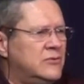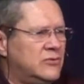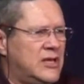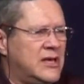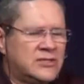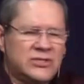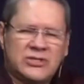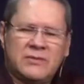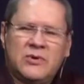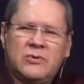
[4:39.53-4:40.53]
no dia que se
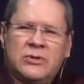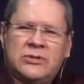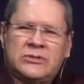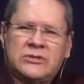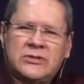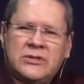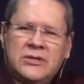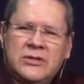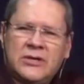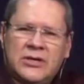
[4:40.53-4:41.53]
chama hoje,
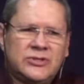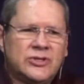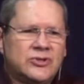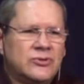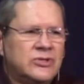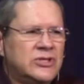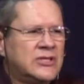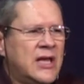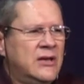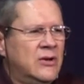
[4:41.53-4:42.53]
que Jesus
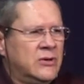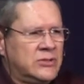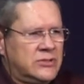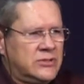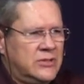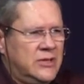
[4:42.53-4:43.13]
está em nós.